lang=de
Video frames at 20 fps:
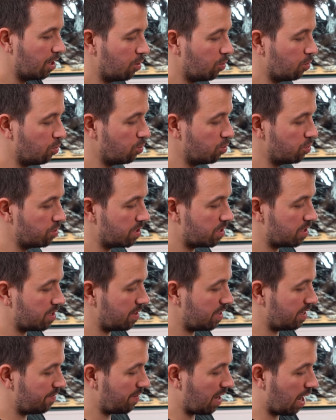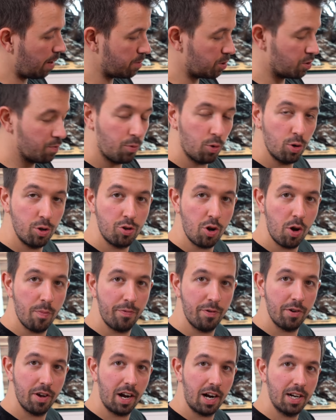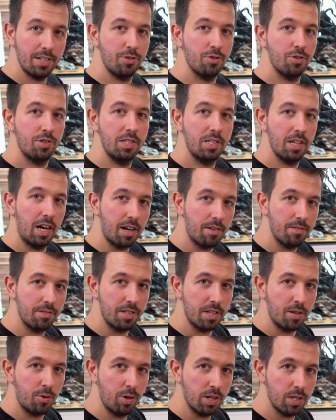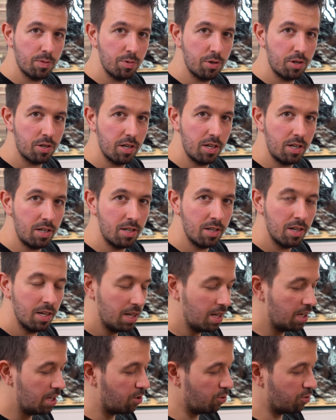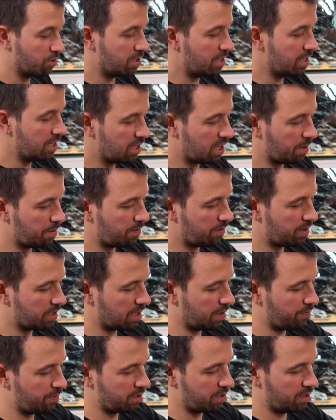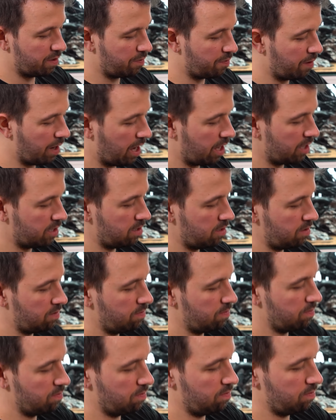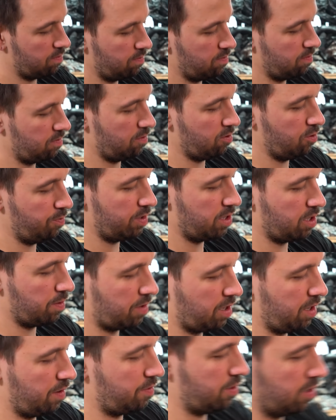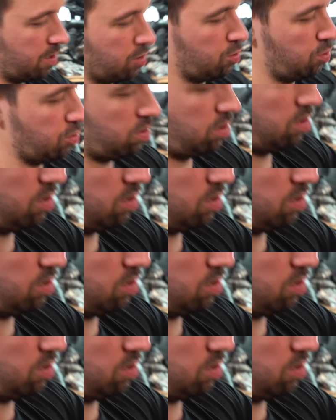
Und wir haben sowohl Töpfe als auch diese Aqua Decors bestellt. Und hier nehmen wir jetzt einfach den Farn und mit einem kräftigen Ruck